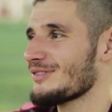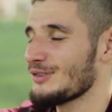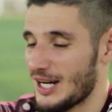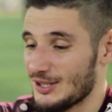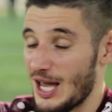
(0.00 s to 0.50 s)

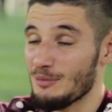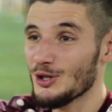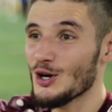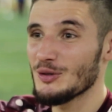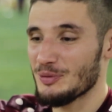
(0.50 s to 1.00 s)
да. хотя
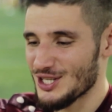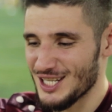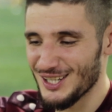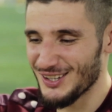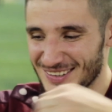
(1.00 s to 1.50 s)
ему новые
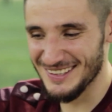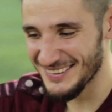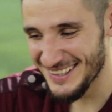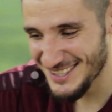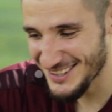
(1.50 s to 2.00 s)
пришли, но он
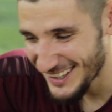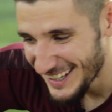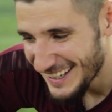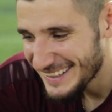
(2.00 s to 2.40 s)
говорит, что